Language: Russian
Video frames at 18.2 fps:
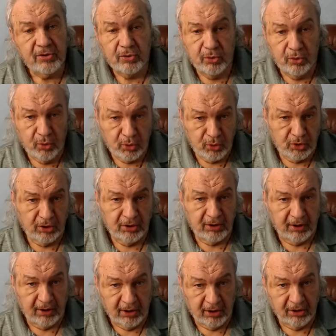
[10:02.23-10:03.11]
точно
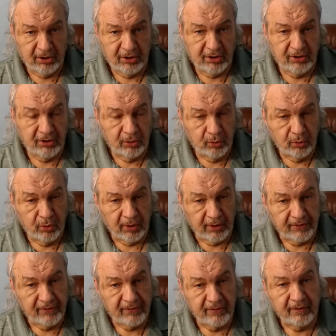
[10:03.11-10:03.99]
такая же
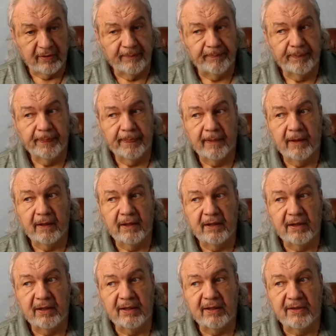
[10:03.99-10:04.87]
ситуация
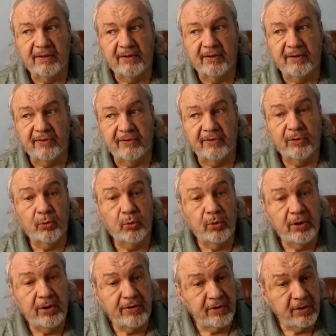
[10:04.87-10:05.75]
за
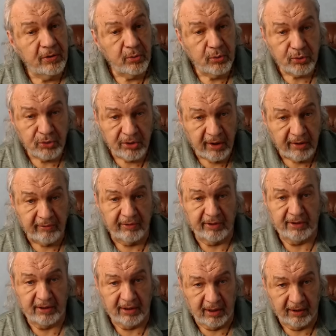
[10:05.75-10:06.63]
кулиси нужна
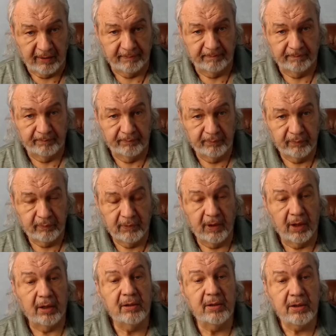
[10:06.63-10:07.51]
война. И
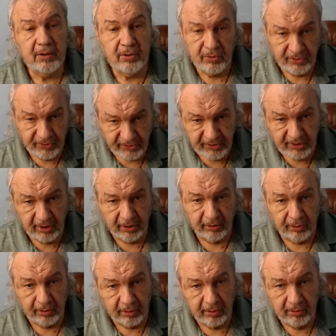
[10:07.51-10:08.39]
она ее
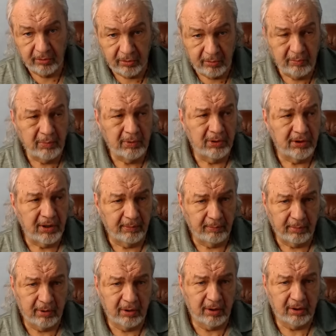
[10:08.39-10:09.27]
сделает. Но ну, мы там
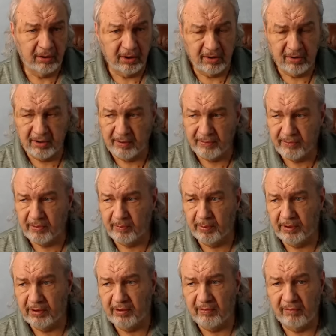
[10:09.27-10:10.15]
как-то там
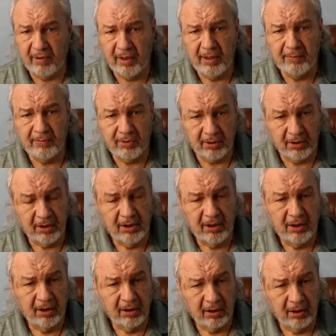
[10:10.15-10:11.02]
сопротивляемся.
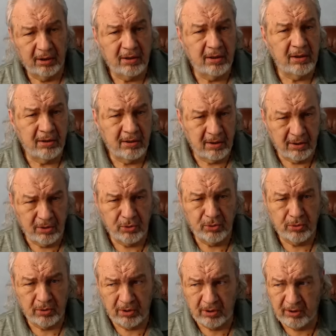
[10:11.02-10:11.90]
Какие-то
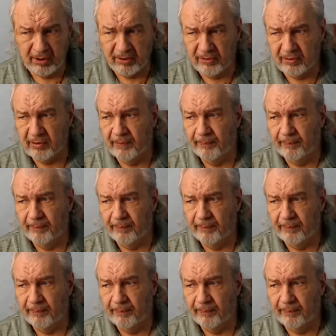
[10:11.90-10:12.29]
еще есть